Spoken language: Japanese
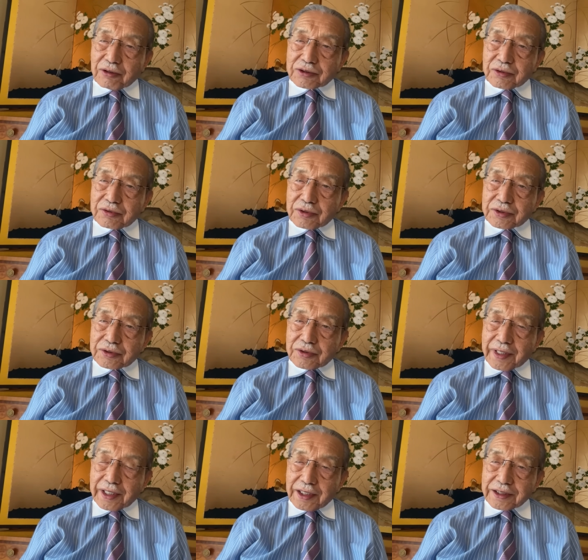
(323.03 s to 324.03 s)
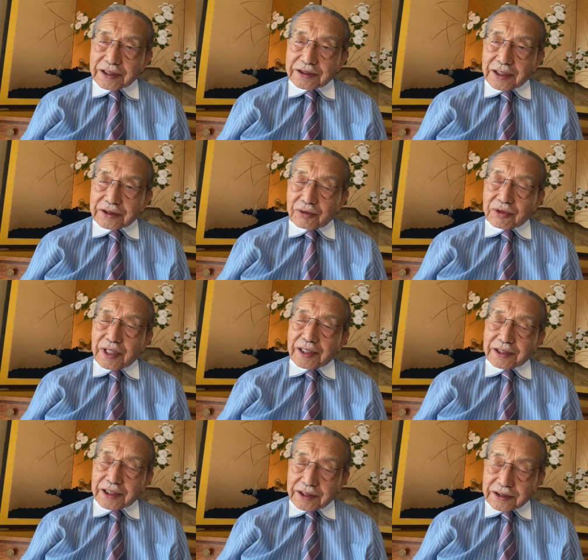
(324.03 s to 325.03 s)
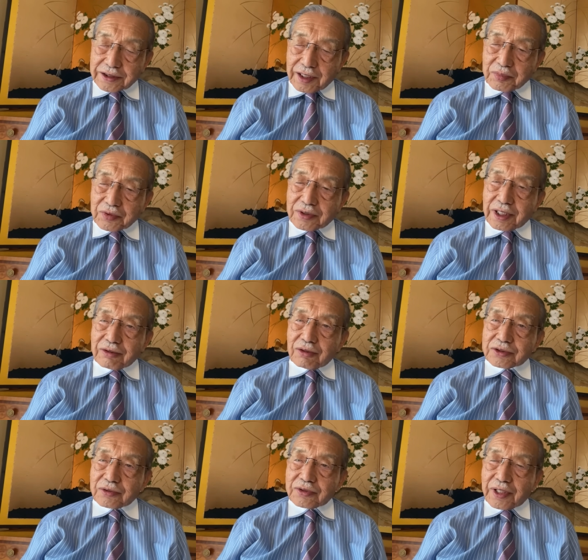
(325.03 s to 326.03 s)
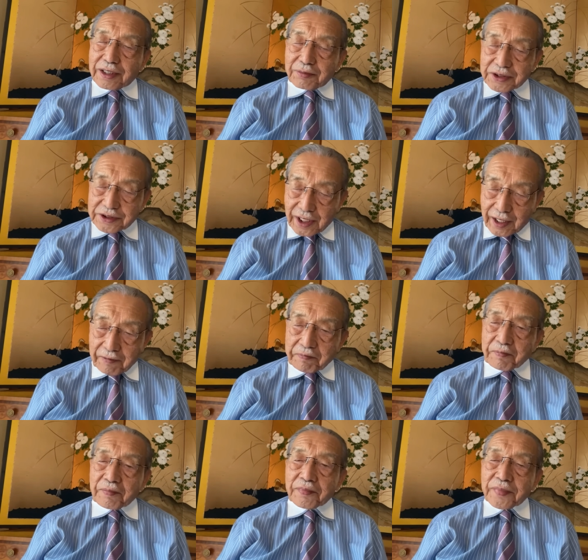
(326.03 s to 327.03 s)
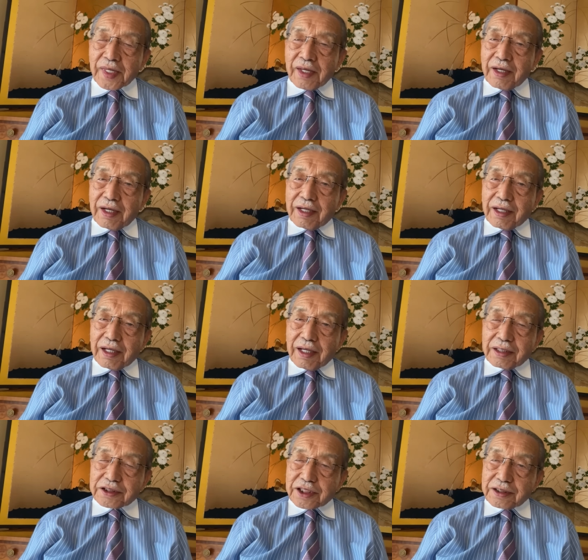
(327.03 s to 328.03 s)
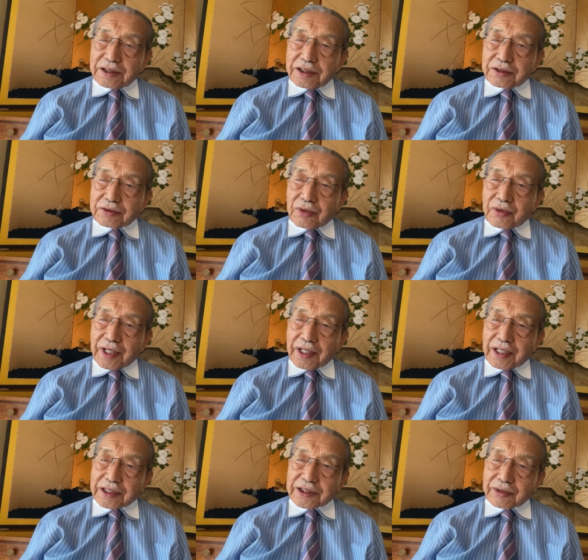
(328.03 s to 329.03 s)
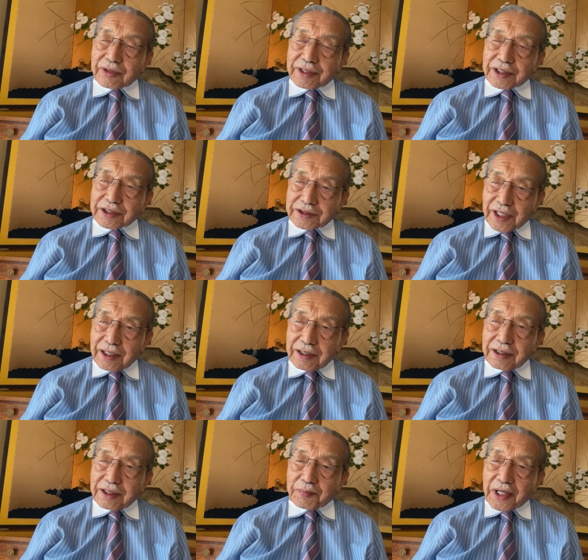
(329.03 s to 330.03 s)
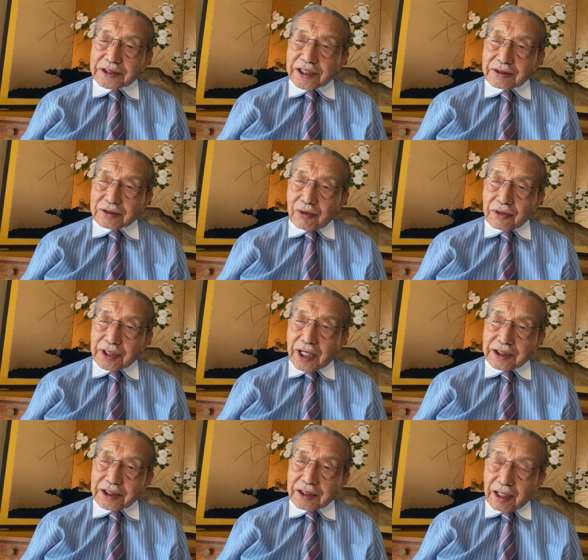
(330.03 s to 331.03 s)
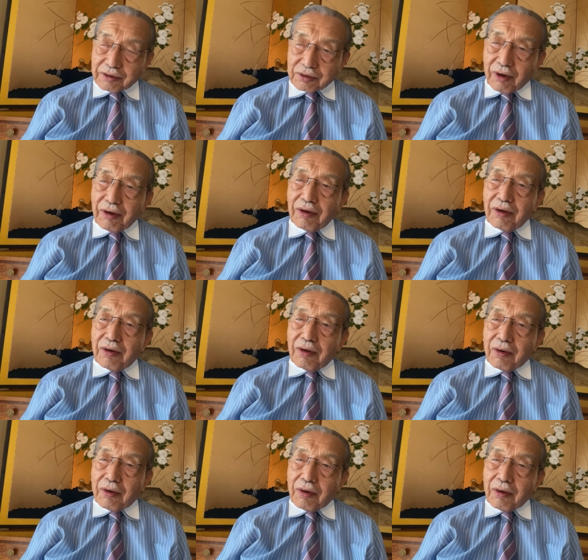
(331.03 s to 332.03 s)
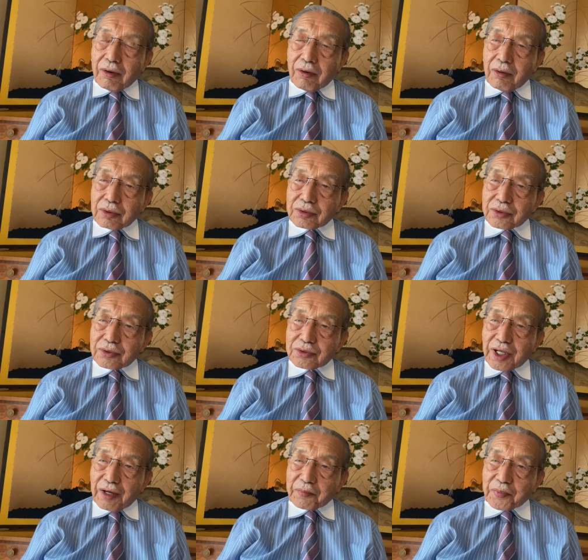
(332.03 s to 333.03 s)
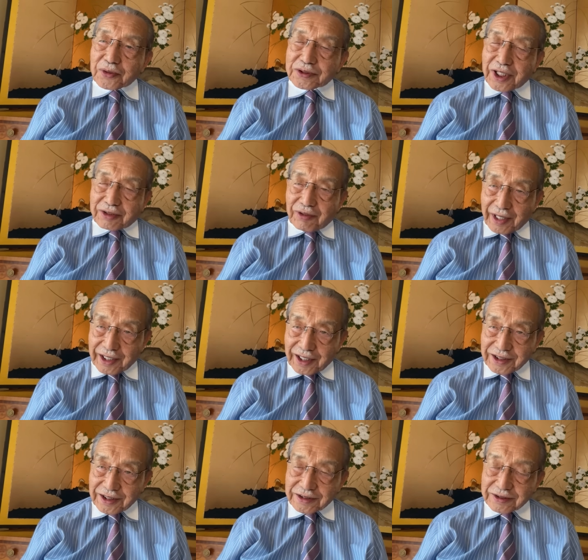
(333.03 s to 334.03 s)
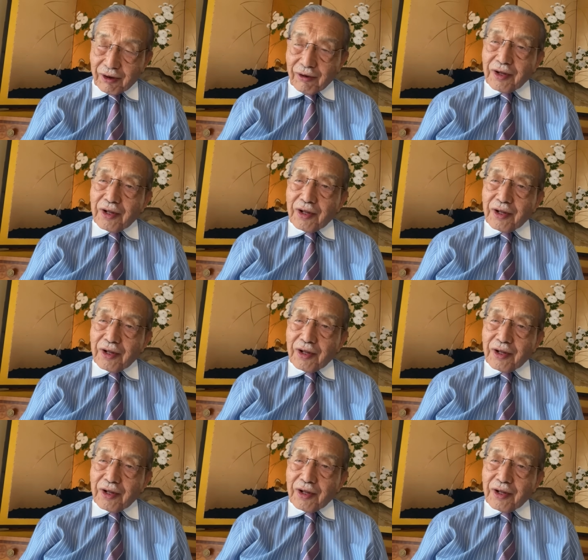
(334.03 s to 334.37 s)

測をするわけなんですが、その中でですね、物価の予測がありまして、2025年から先はですね、2% 以下になると、こういうふうに発表してるわけなんですよ。